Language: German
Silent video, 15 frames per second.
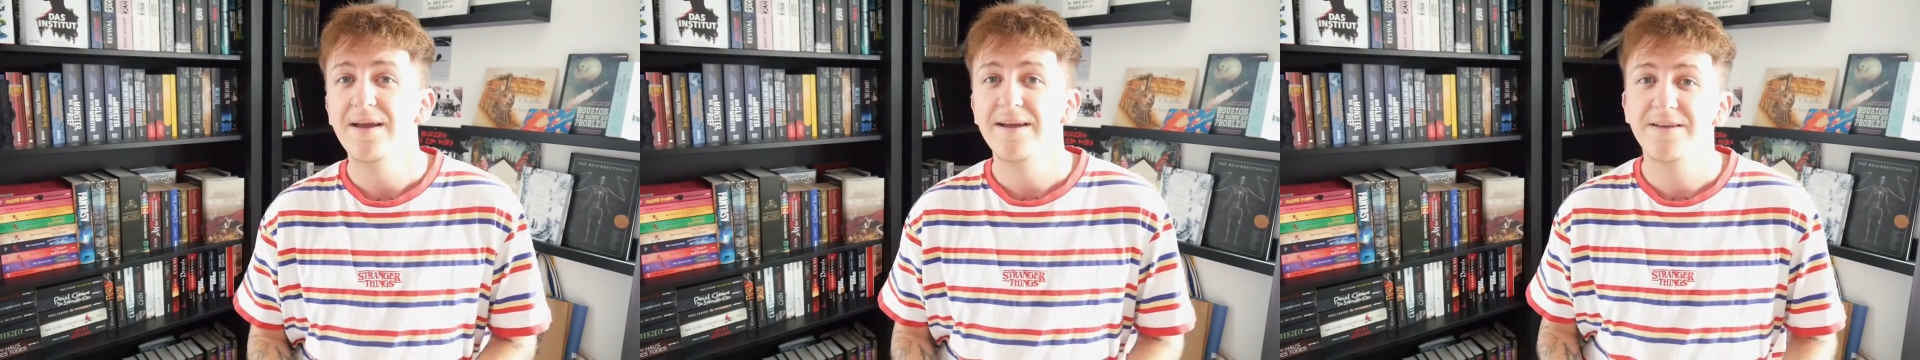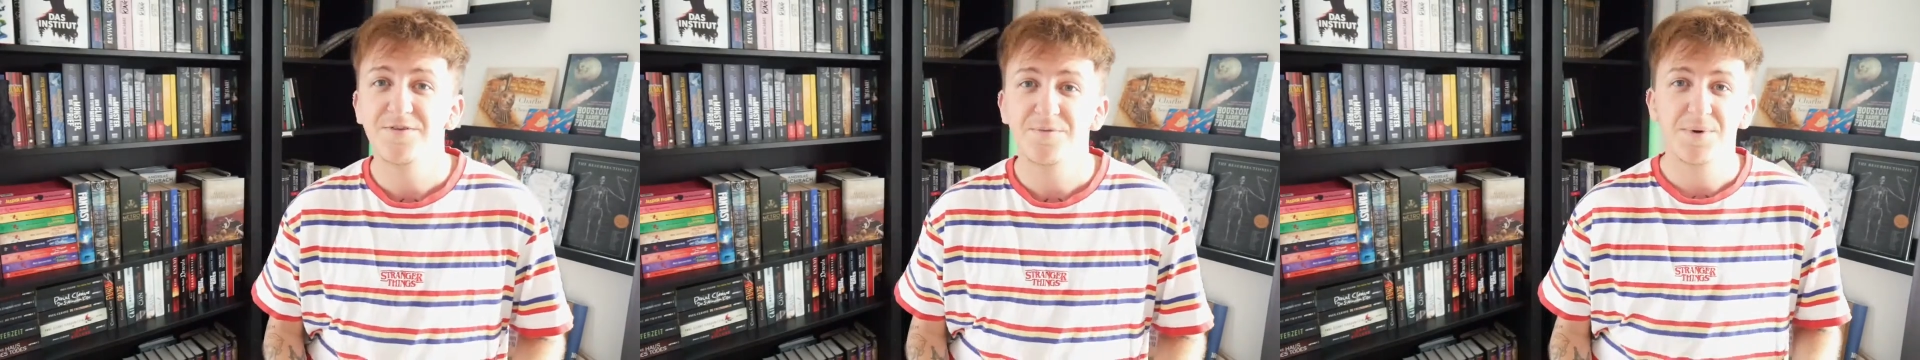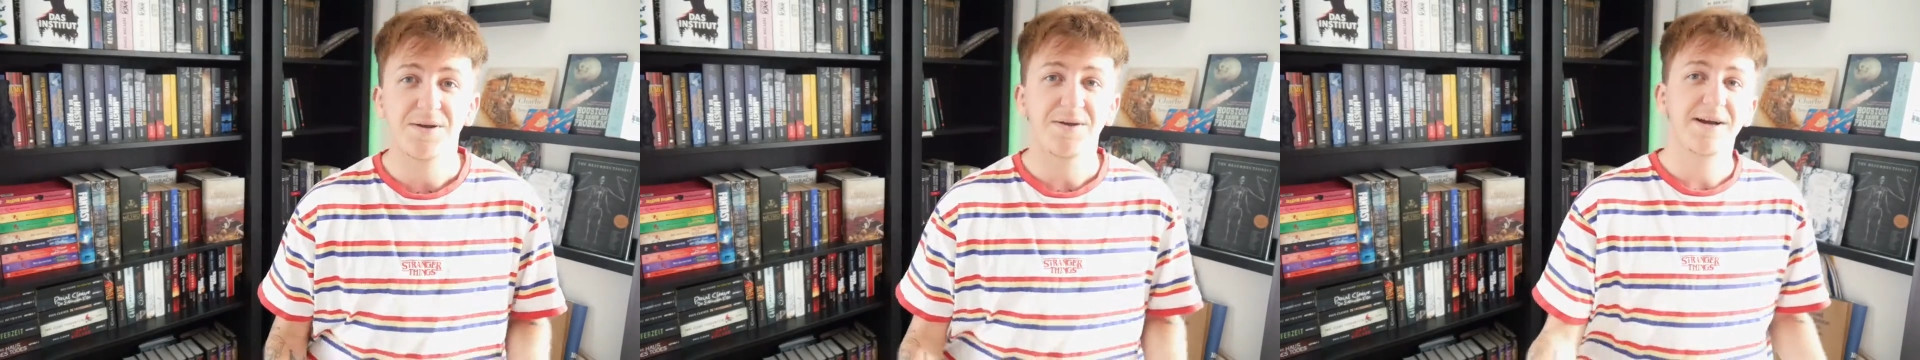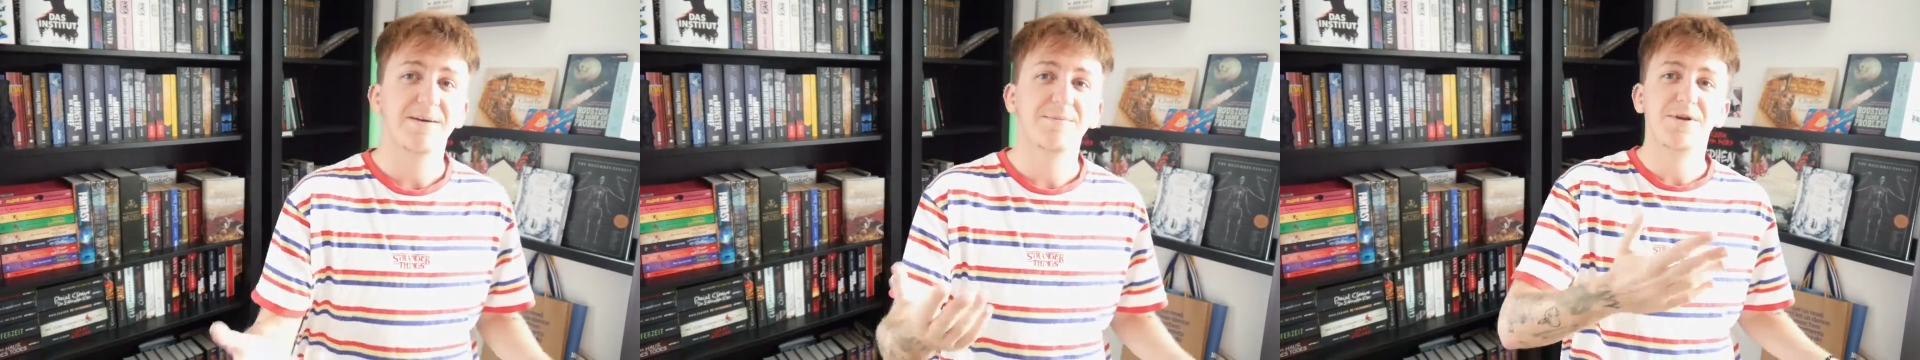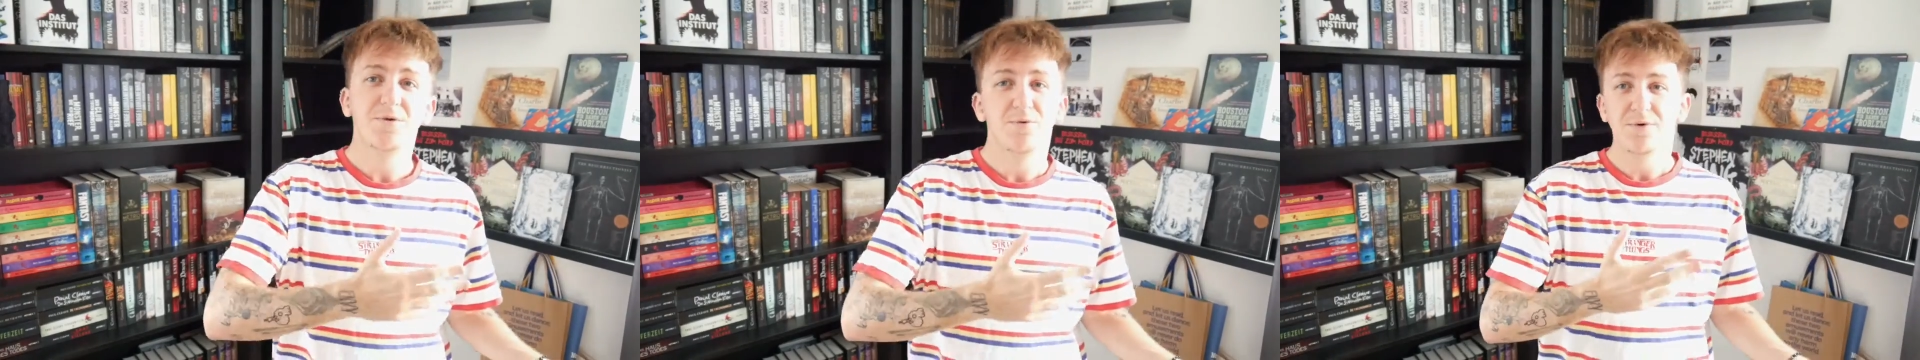Es war ja
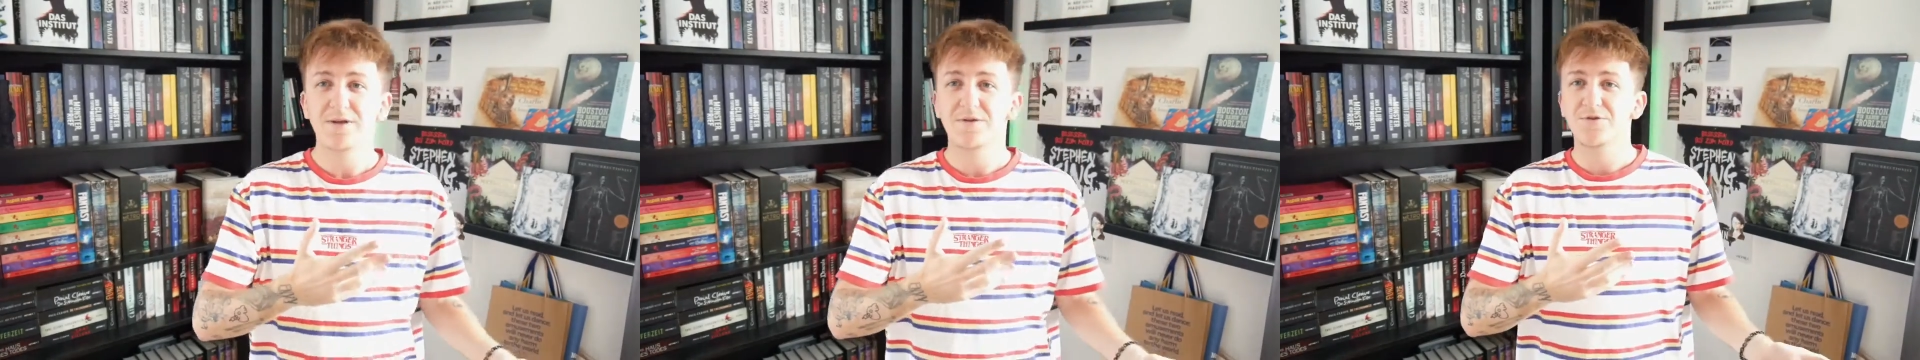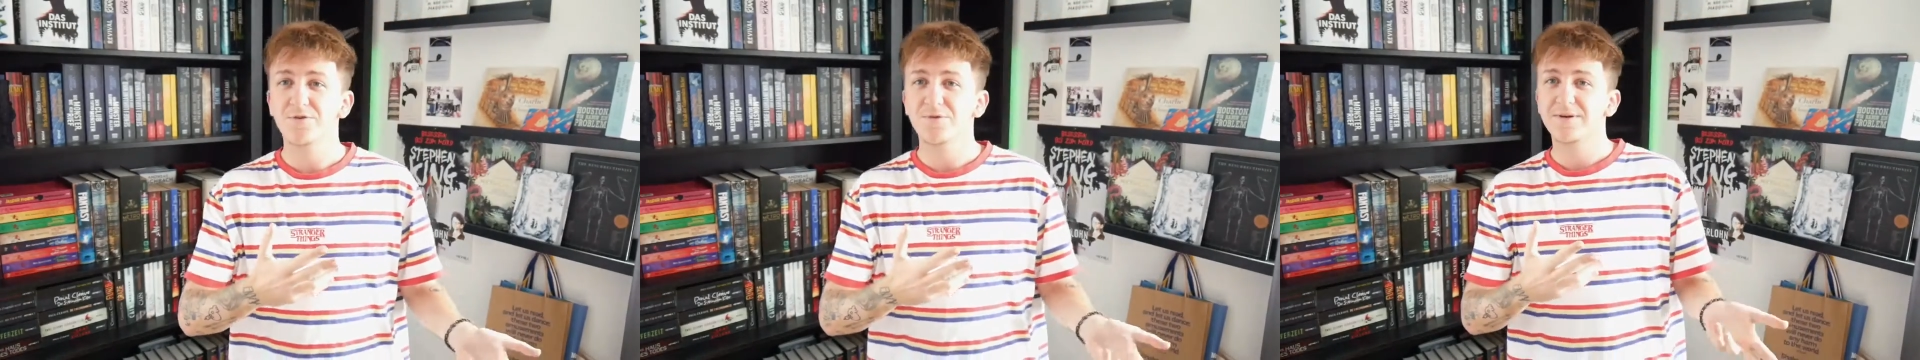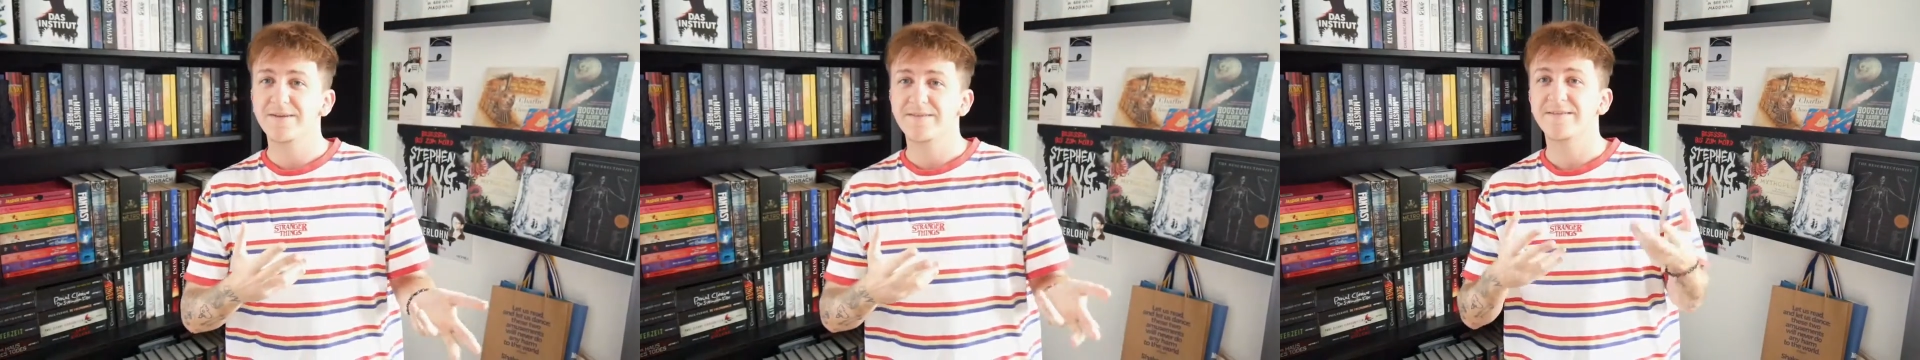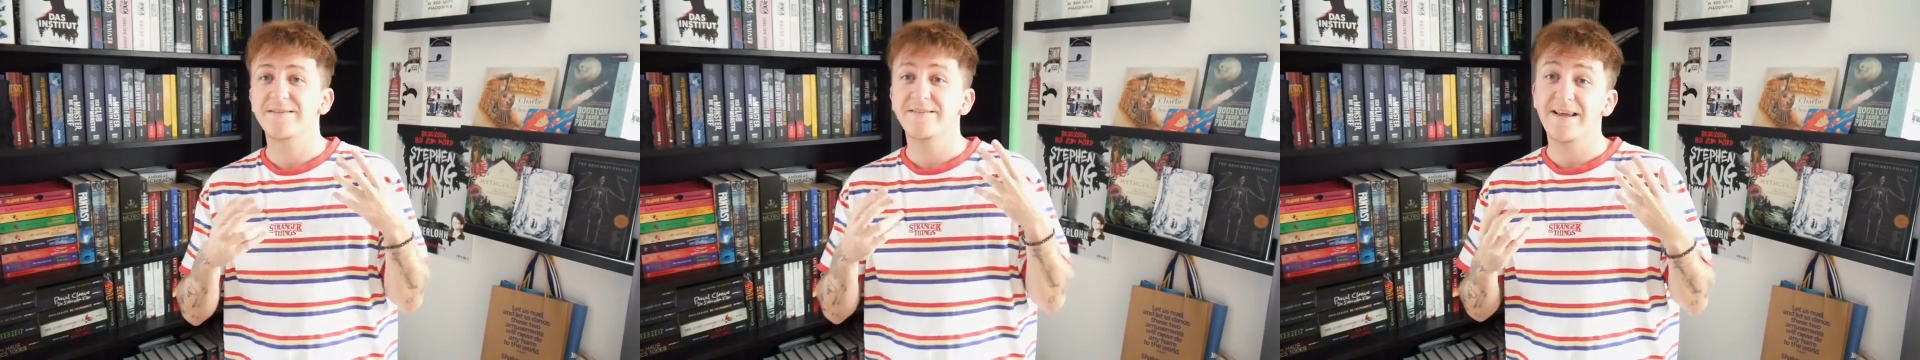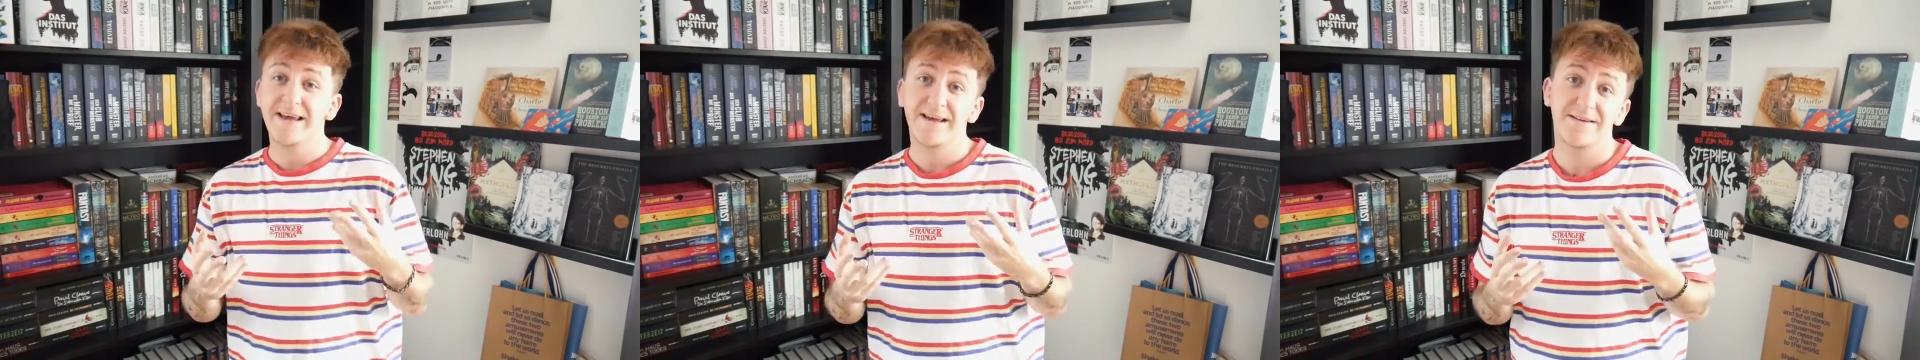im Juni so, dass
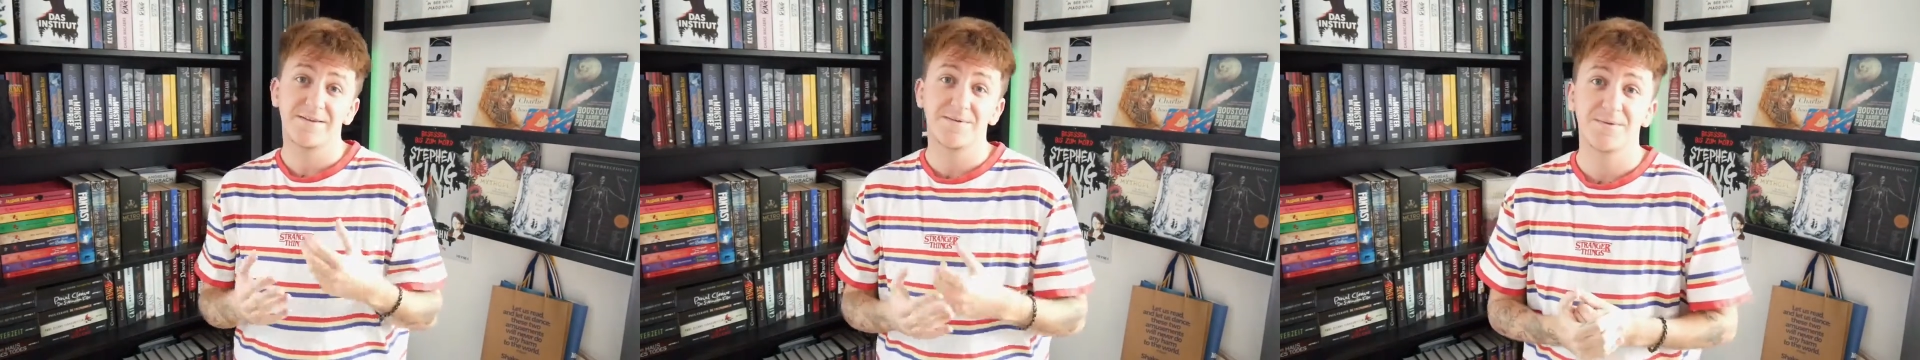das Hex,